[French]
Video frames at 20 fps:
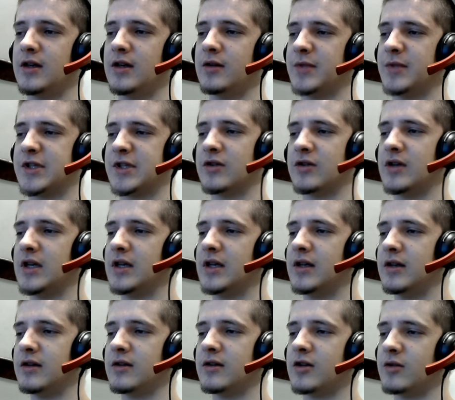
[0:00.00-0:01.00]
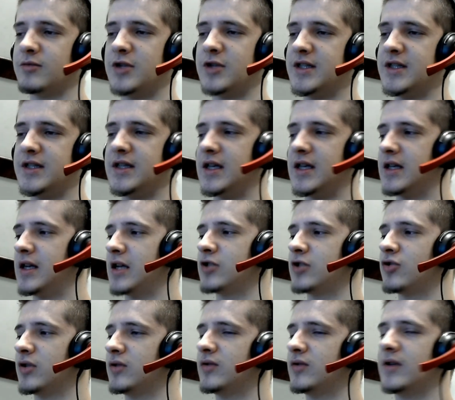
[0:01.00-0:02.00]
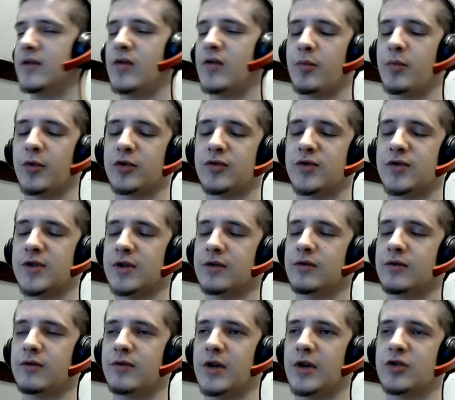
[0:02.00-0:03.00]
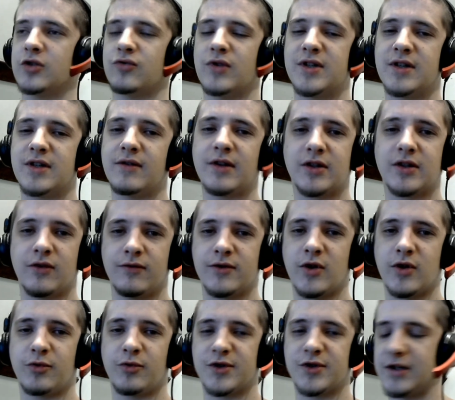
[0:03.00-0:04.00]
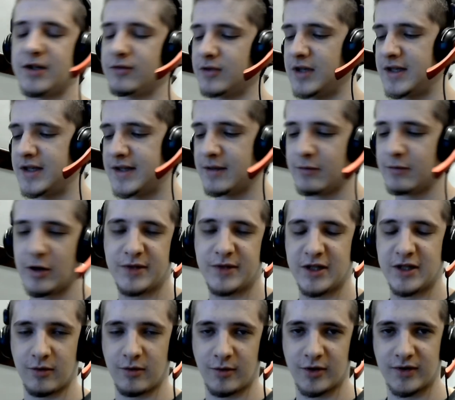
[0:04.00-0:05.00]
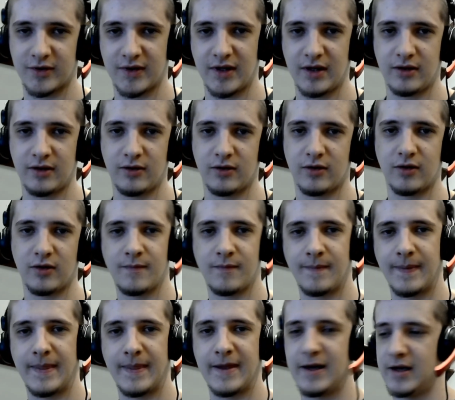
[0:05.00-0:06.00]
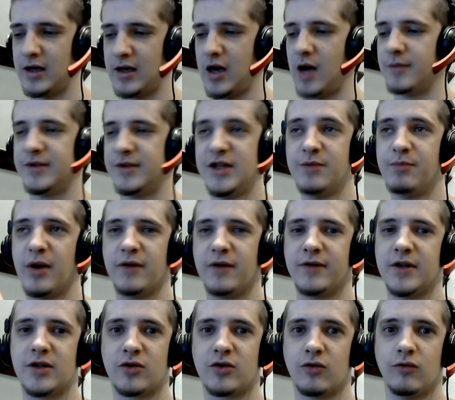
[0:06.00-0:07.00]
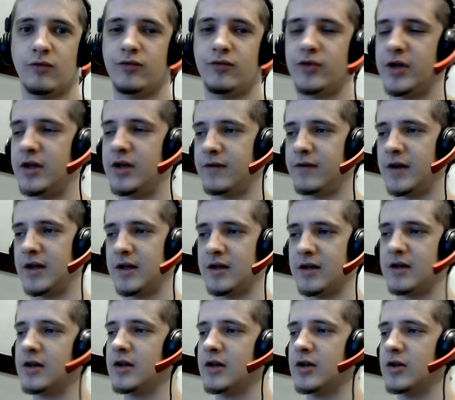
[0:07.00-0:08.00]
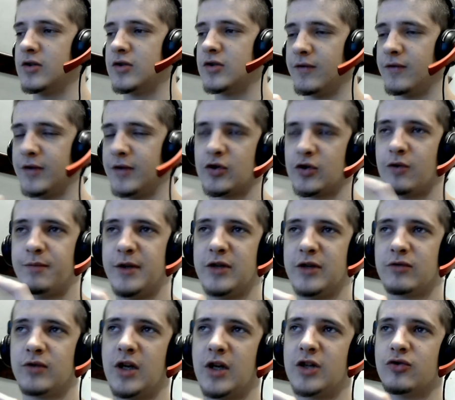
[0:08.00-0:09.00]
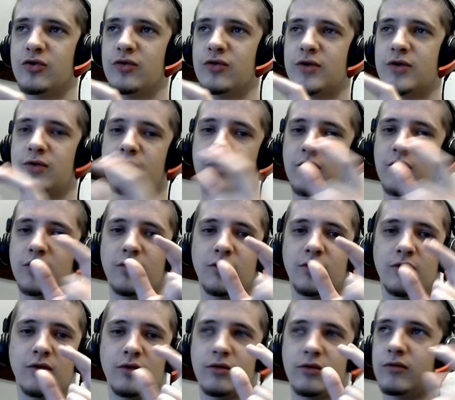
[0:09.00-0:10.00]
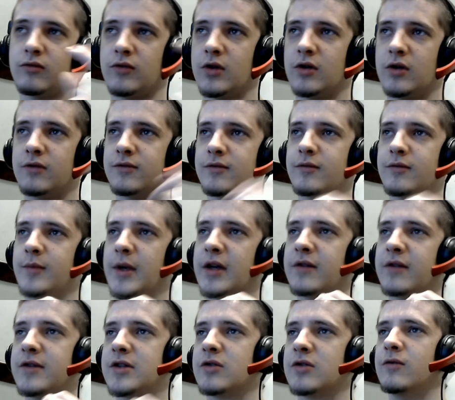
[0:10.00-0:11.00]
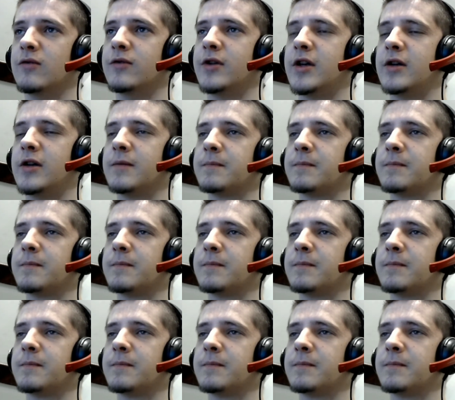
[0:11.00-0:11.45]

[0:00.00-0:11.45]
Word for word: Parce que, comme j'ai dit, il y a de l'argent et du développement, tout ça. Donc voilà, je voulais savoir ce que vous en pensez. Donc laissez-moi un petit commentaire, euh, un petit pavé, ce que vous voulez, enfin, sur votre opinion de la chose. Donc euh, voilà, vous m'écrivez ce que vous voulez.